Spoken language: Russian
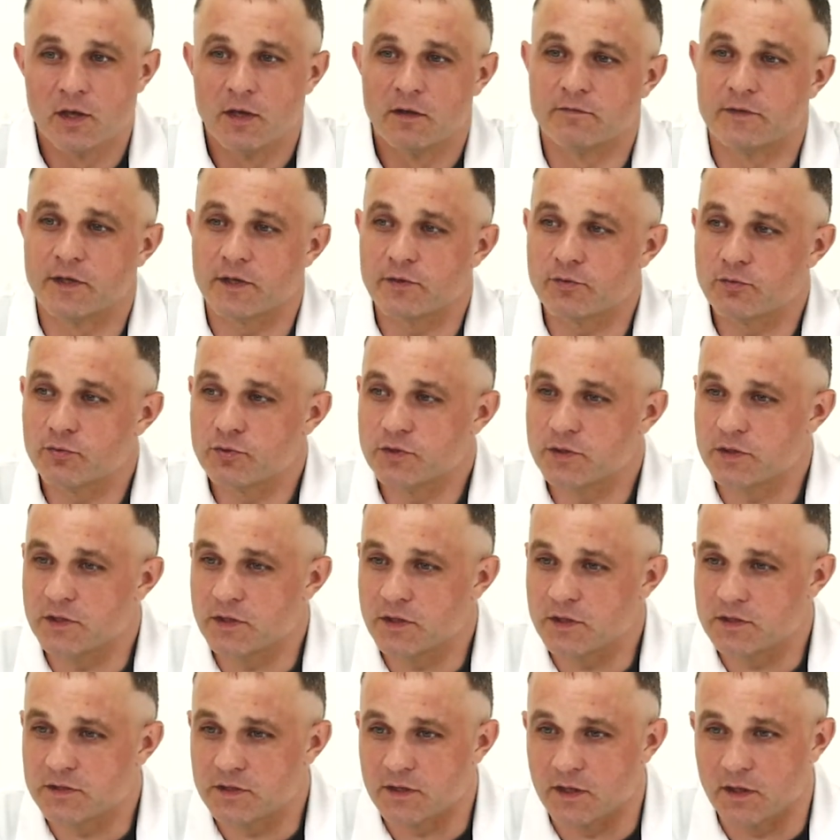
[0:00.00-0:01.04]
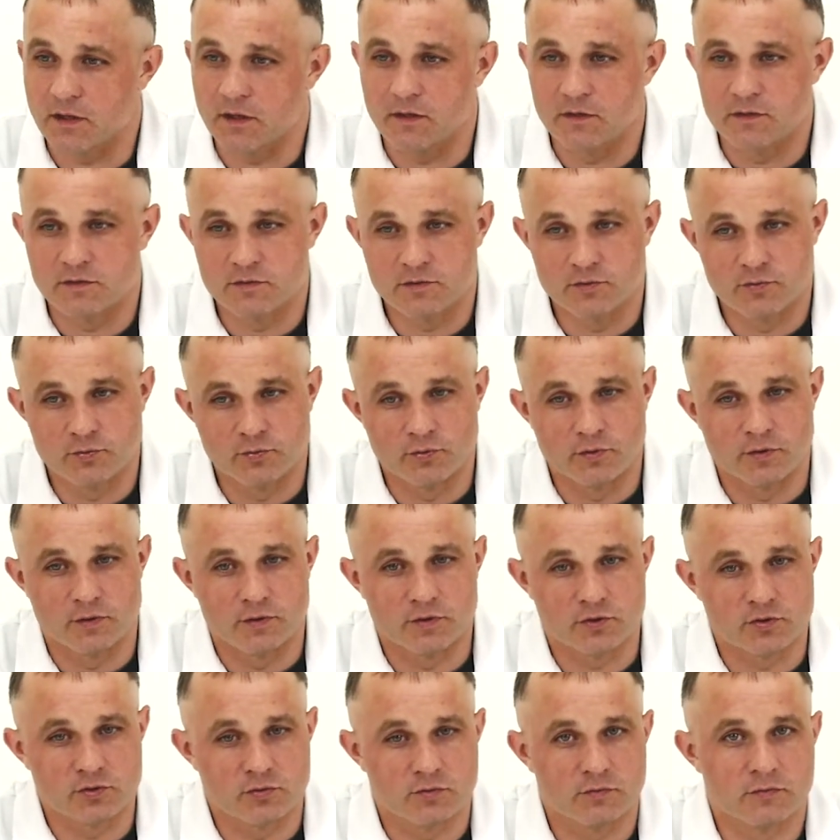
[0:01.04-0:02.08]
В народе есть такие истории,
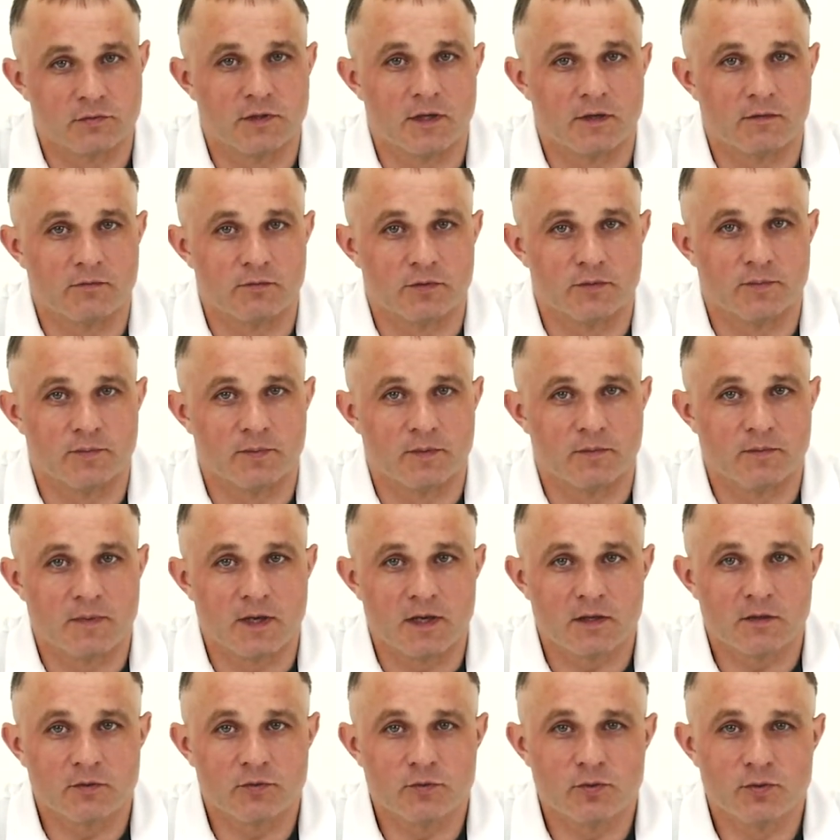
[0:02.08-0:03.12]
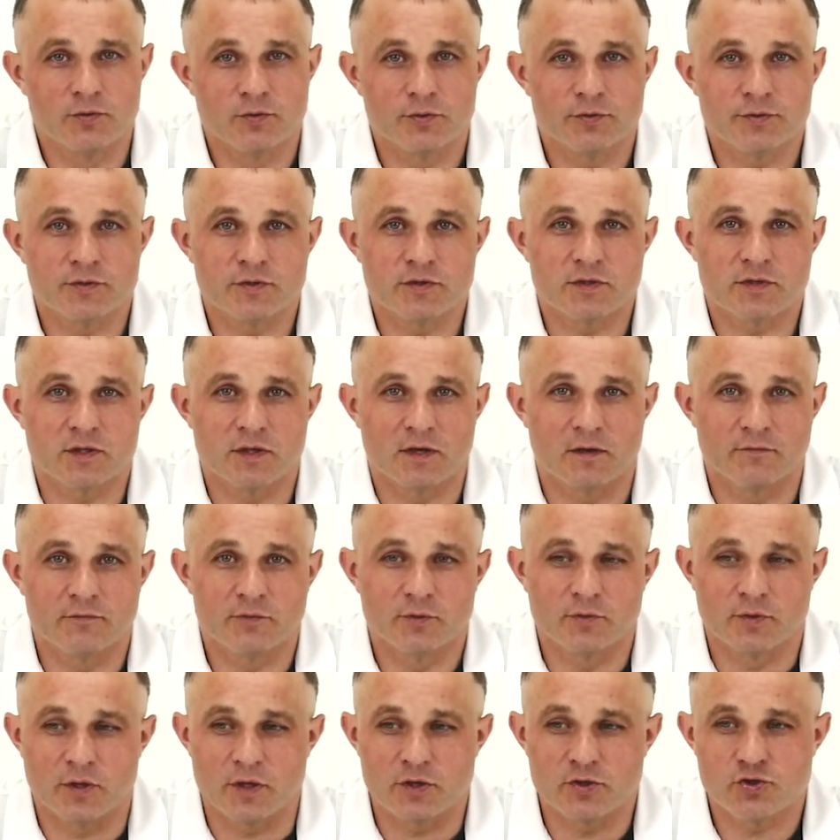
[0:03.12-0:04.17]
что да, вот помогло, но это все
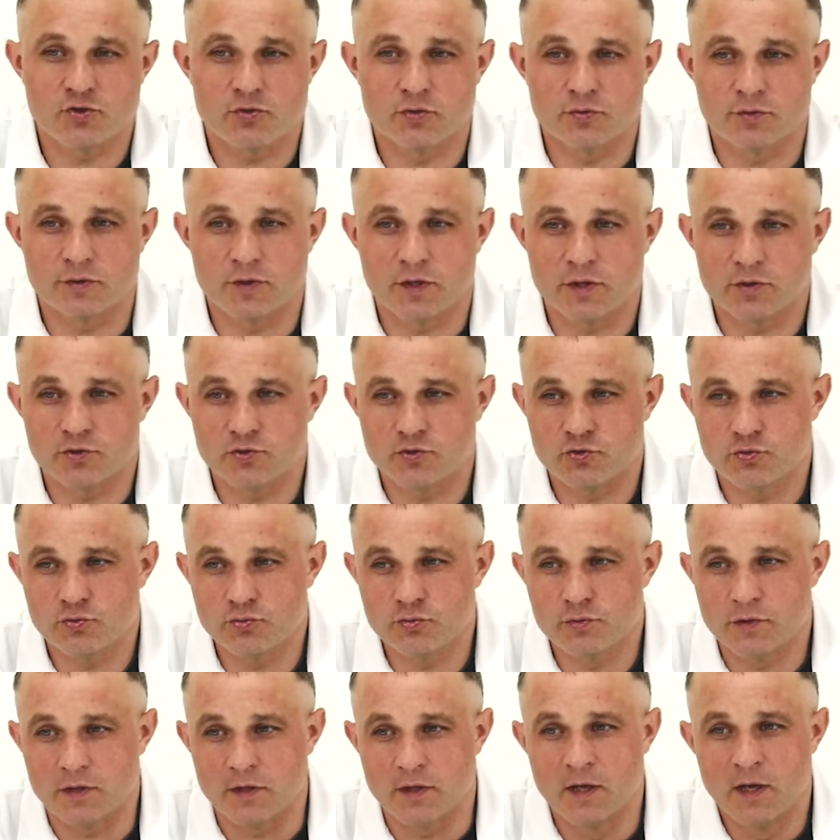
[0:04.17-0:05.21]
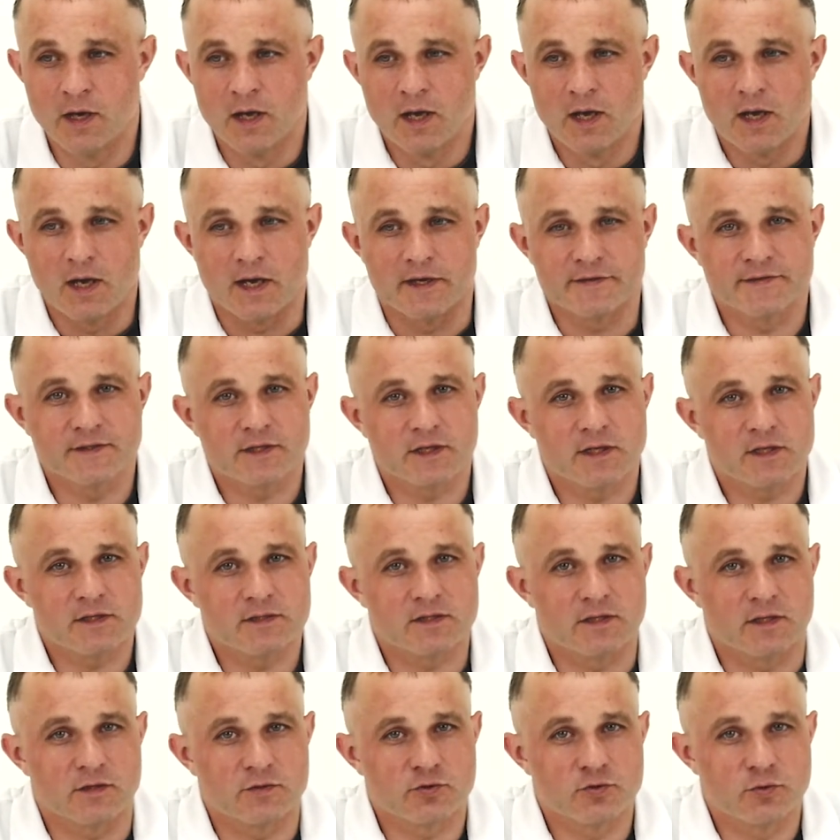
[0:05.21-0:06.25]
равно расчет на чудо,
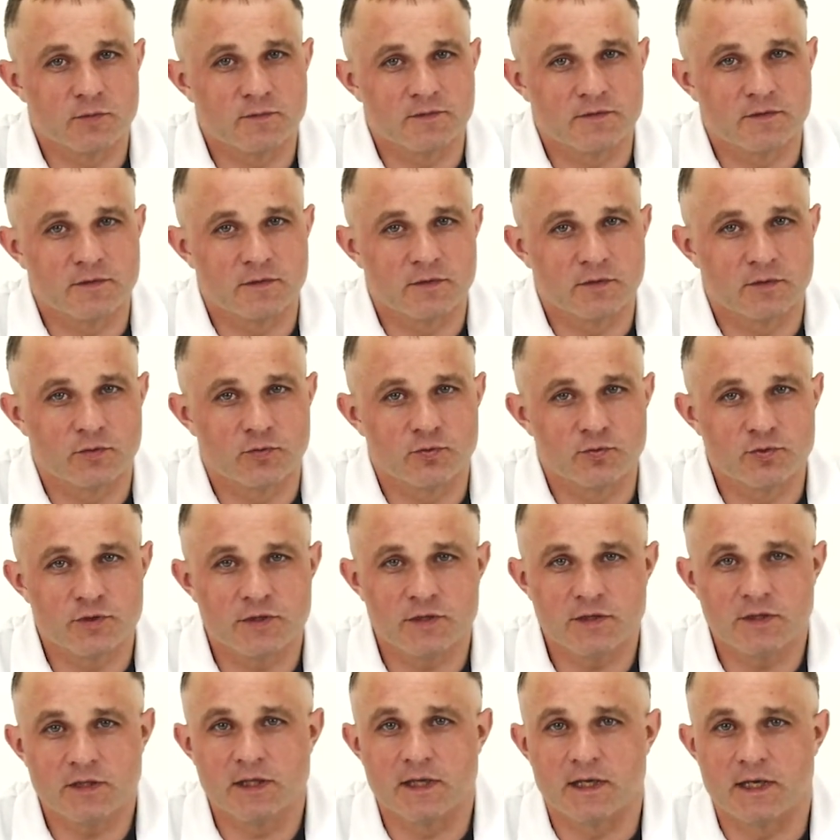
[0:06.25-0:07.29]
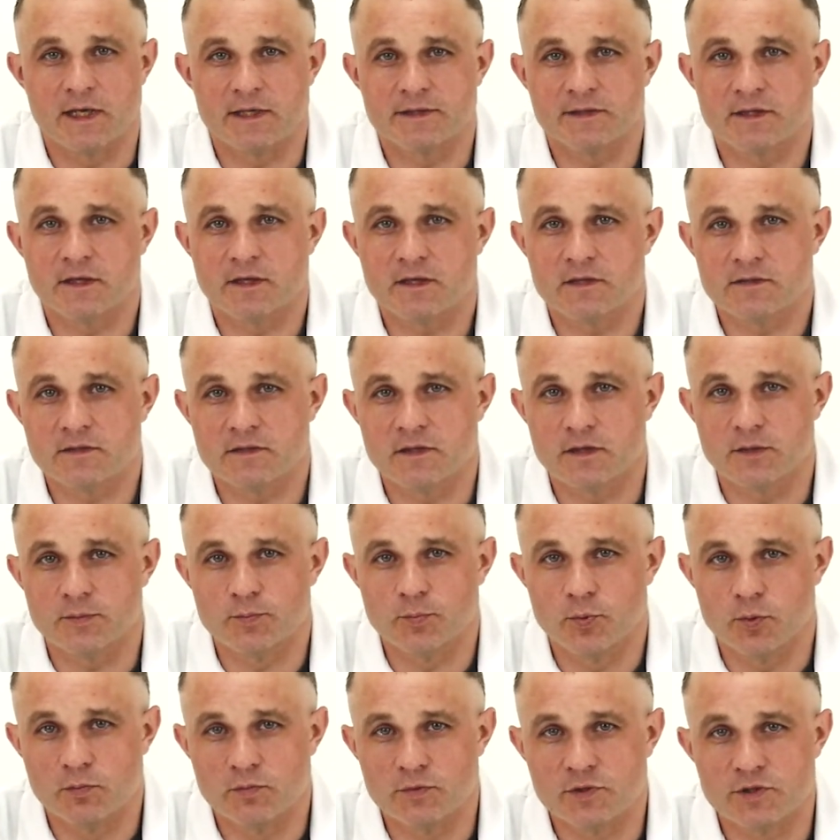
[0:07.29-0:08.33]
отказ от собственных усилий, отказ от
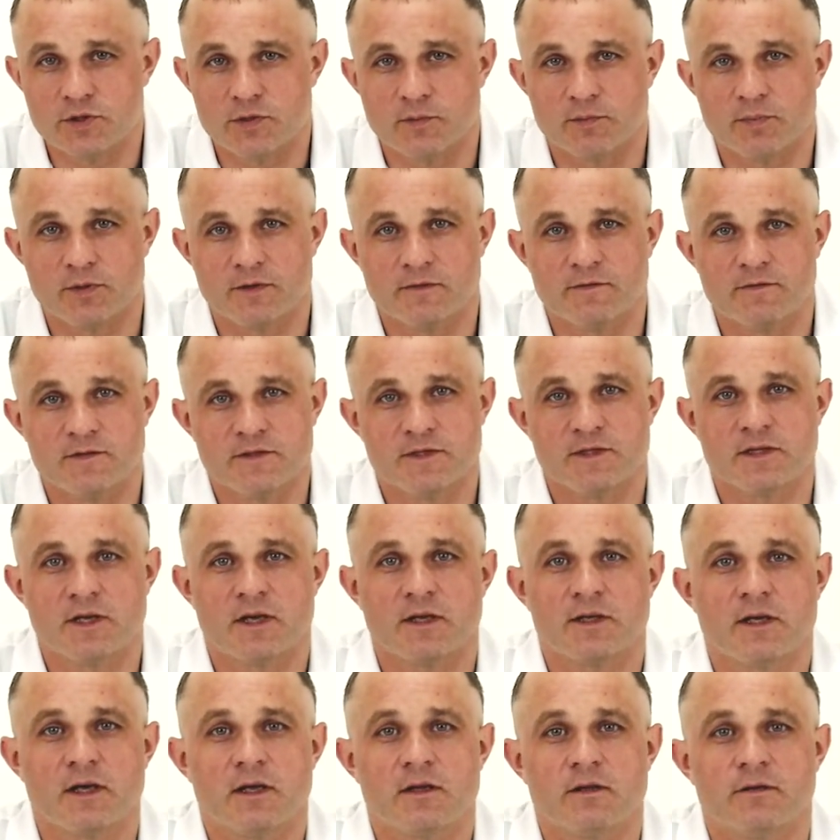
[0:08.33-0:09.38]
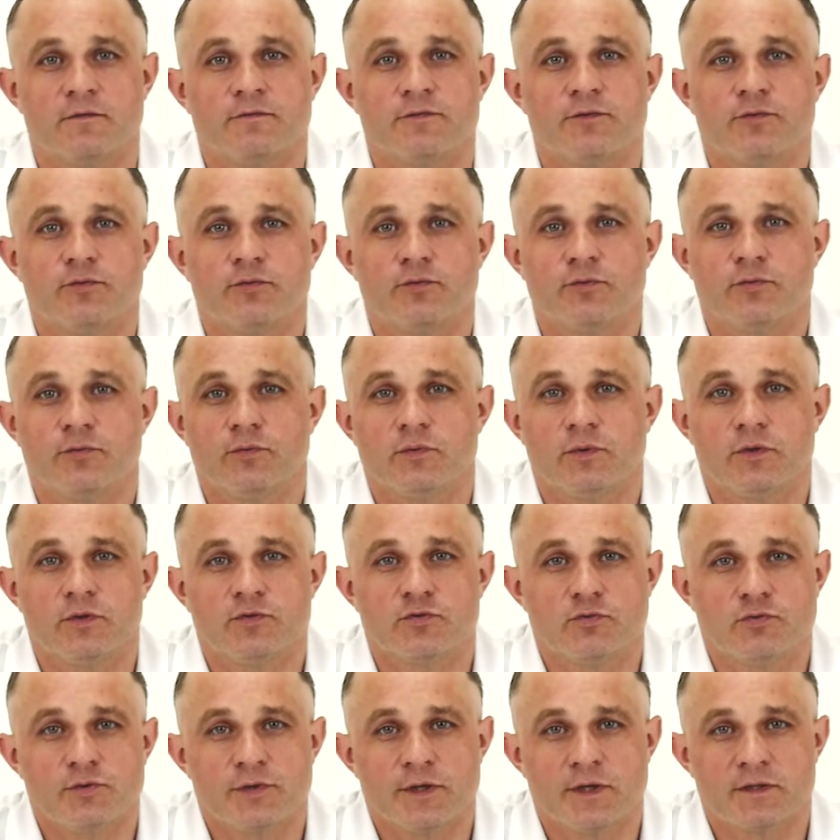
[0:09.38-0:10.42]
помощи профессионалов. Ну и
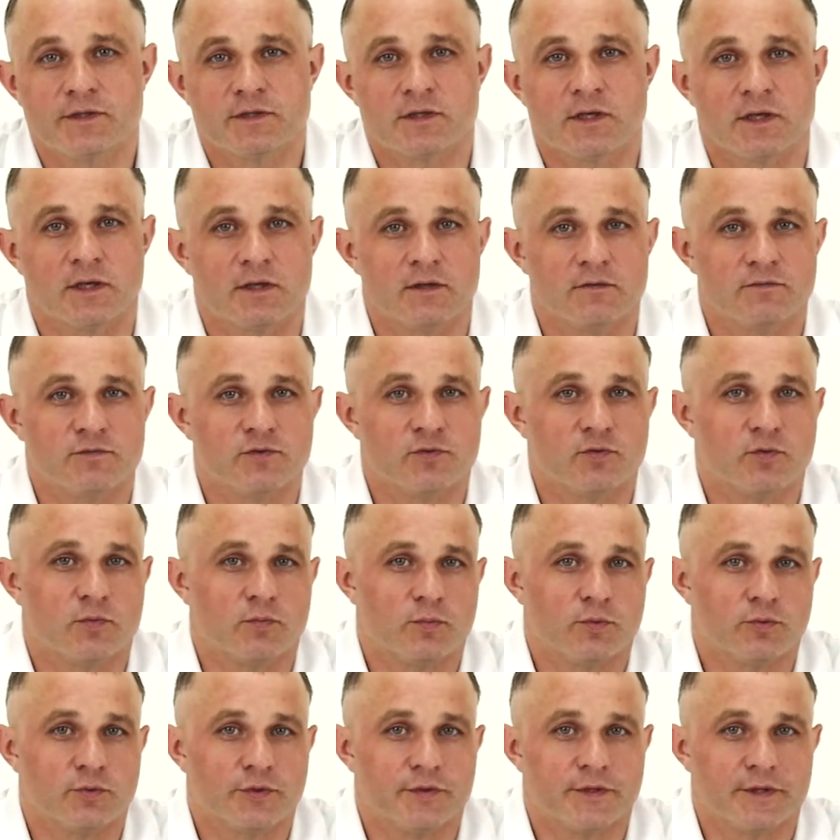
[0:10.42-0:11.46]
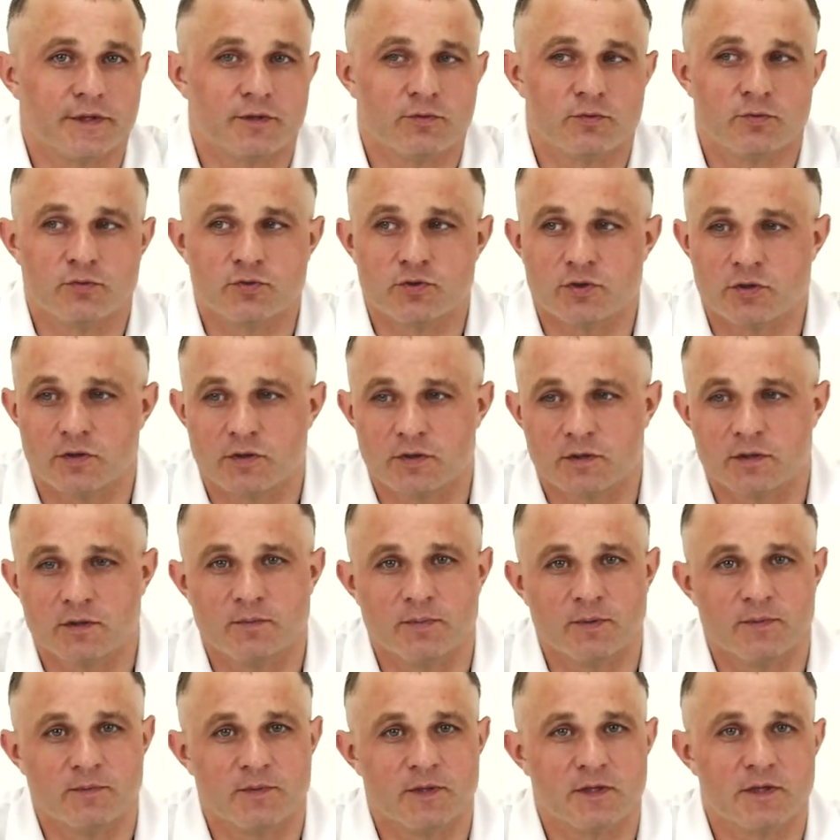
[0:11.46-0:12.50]
результат, скорее всего, будет такой, человек не
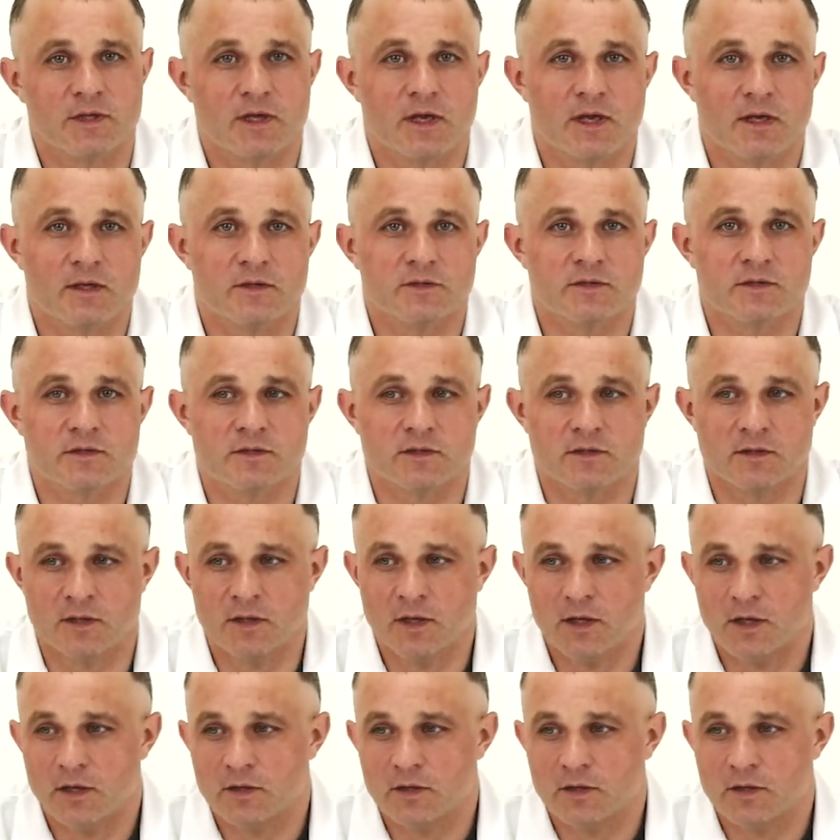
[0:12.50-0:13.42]
поменяется.